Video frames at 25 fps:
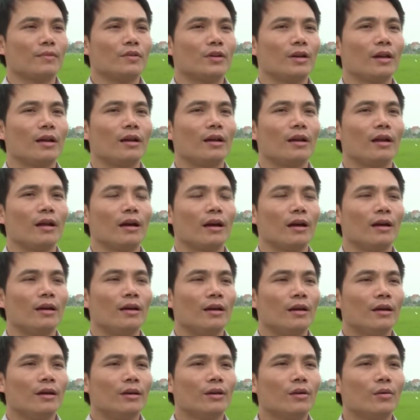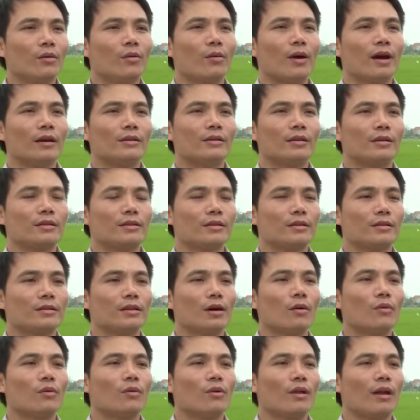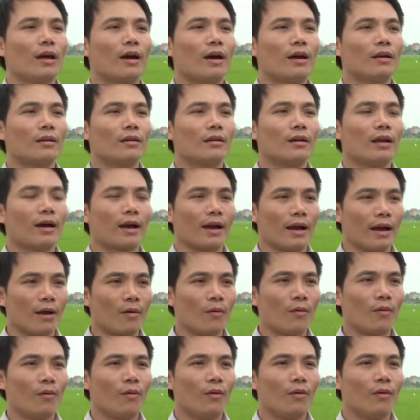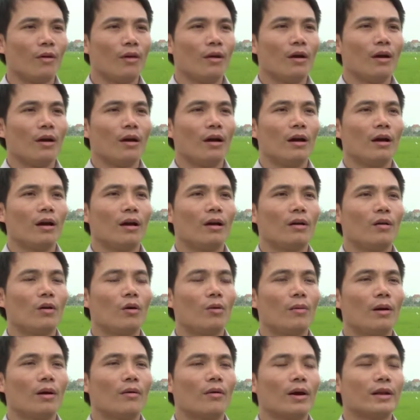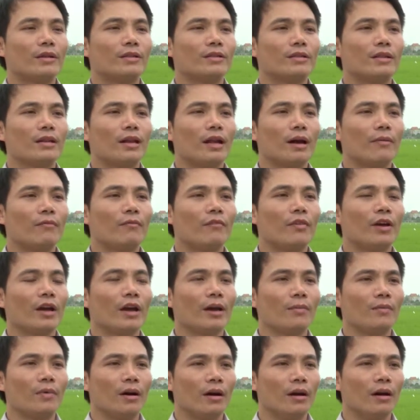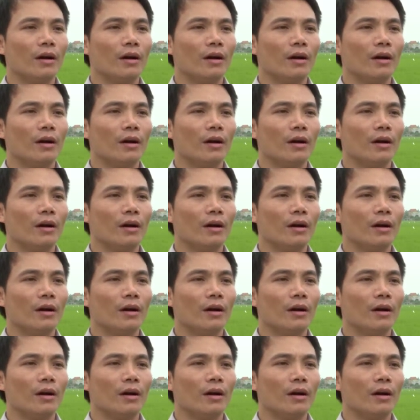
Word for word: cho nên là hiệu quả diệt trừ sâu cuốn lá rất là cao. Ờ, Obaguan 95 VKG